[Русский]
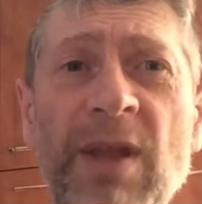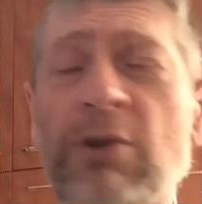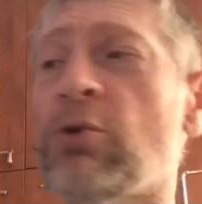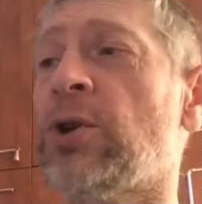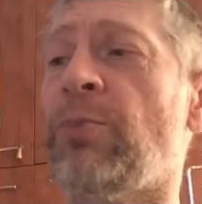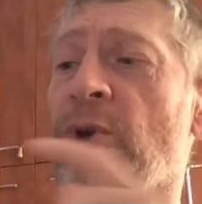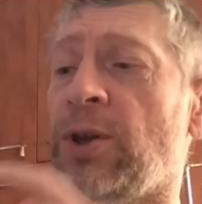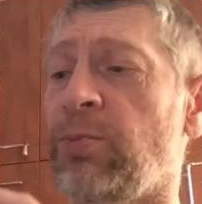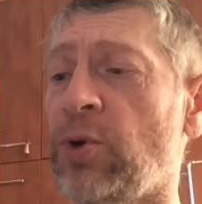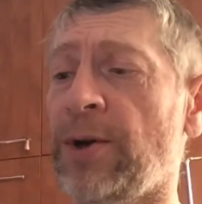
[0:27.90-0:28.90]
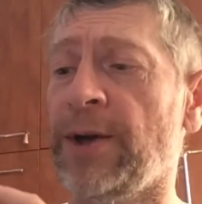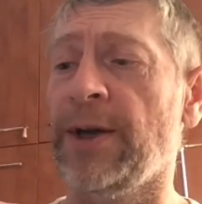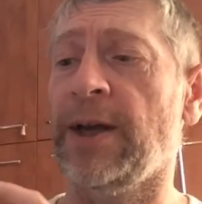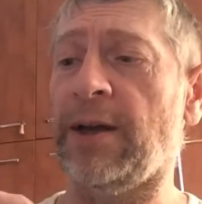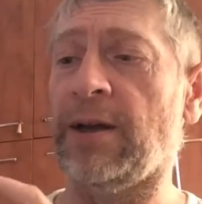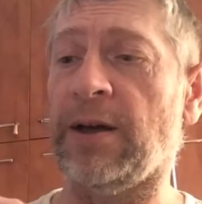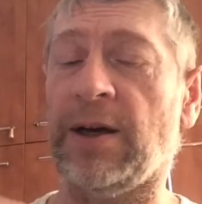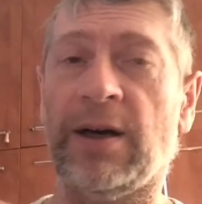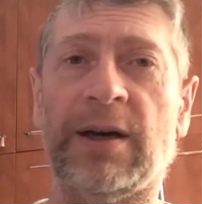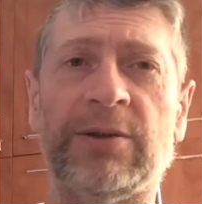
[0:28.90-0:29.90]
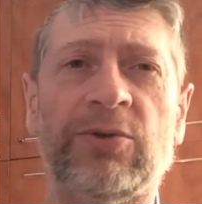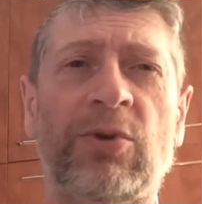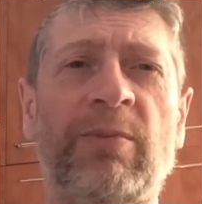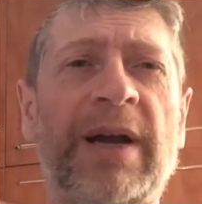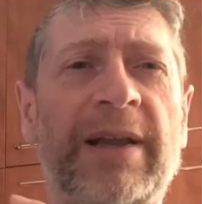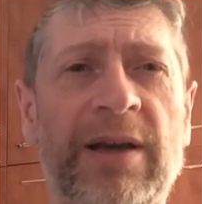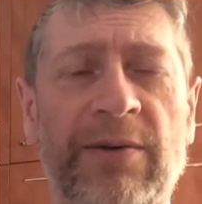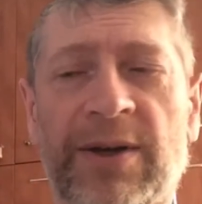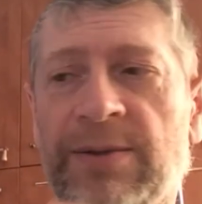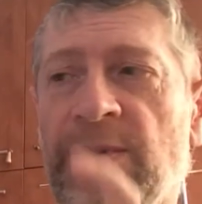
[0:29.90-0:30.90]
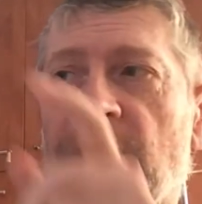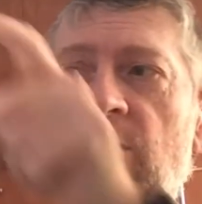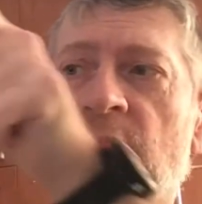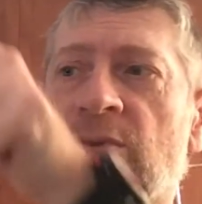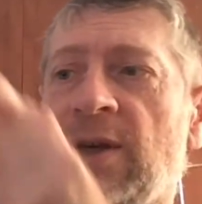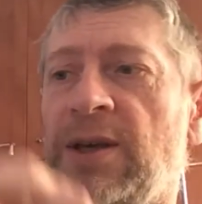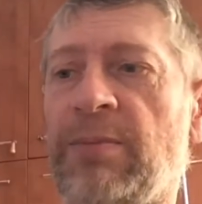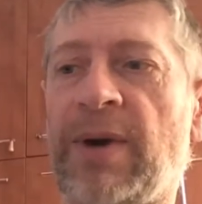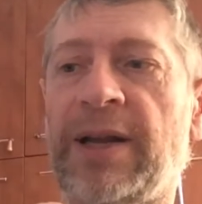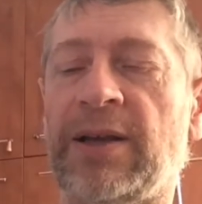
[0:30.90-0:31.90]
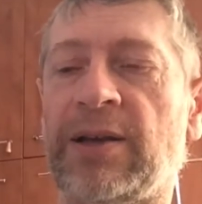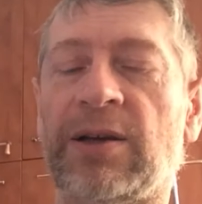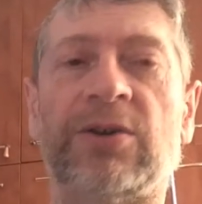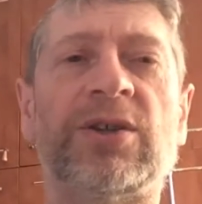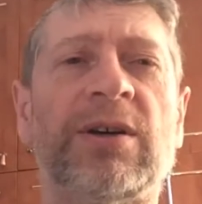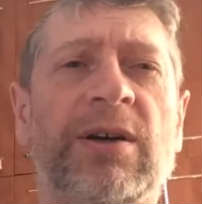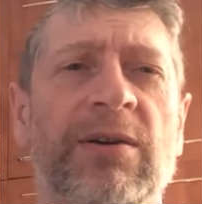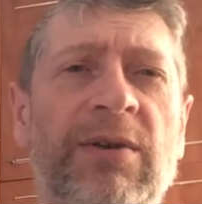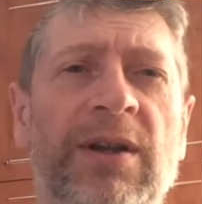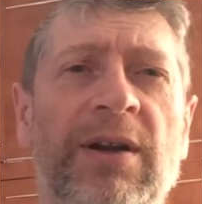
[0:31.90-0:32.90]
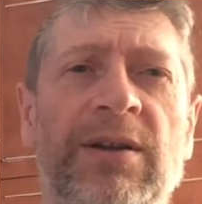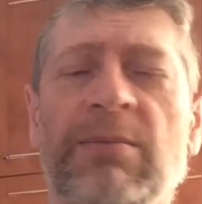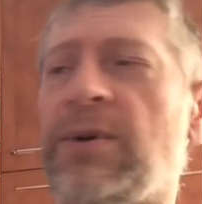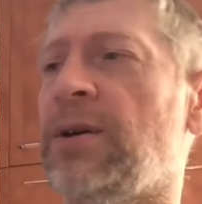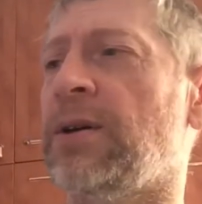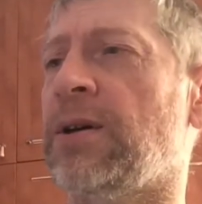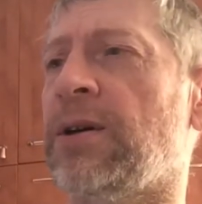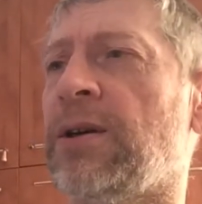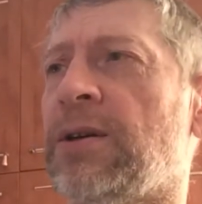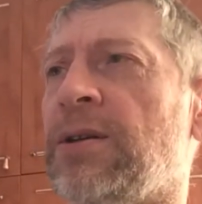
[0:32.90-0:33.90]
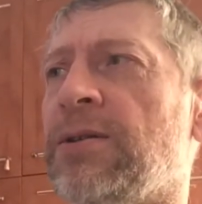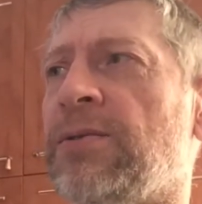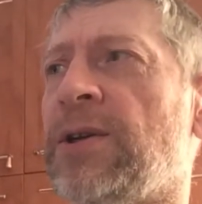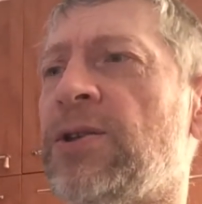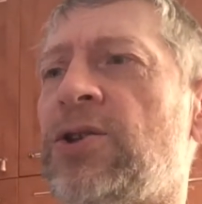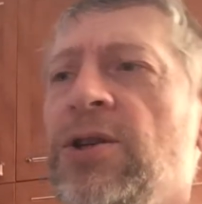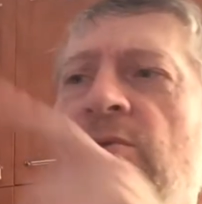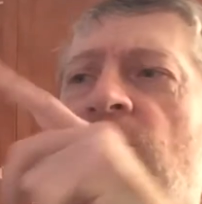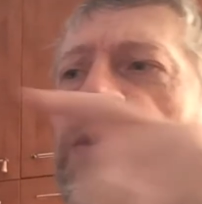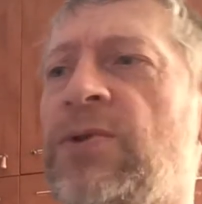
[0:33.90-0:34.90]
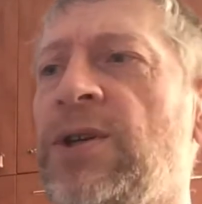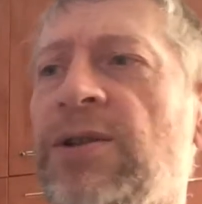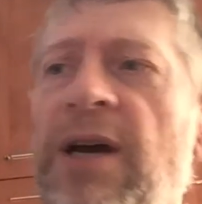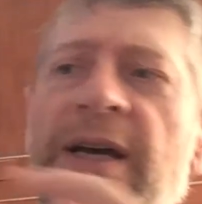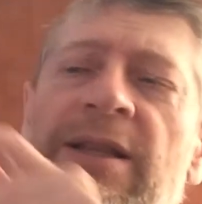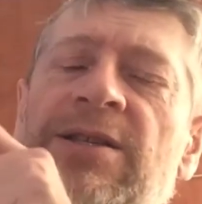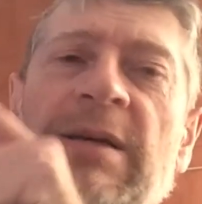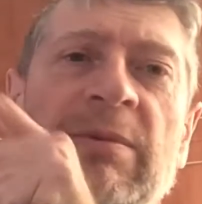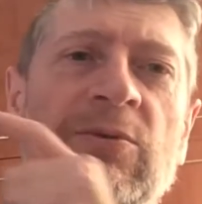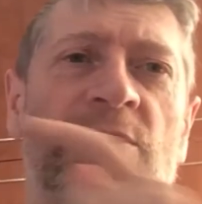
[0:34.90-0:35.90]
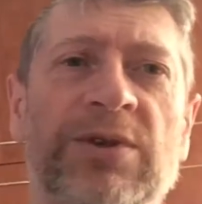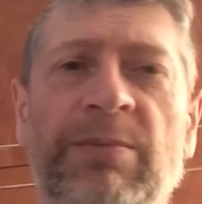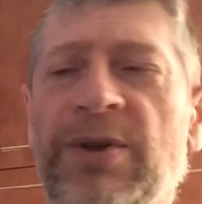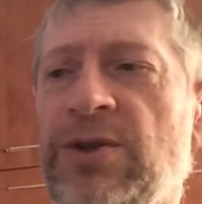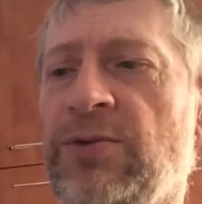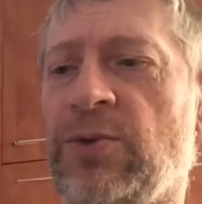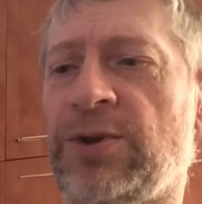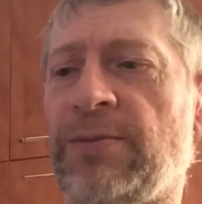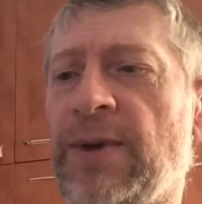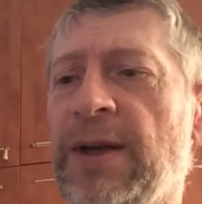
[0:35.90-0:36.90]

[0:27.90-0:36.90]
тоже покетбук а, но маленького размера. Ну, вот такие маленькие, э, квадратом, э, как это называется, 6 дюймов, 6, а это 7,8, почти 8.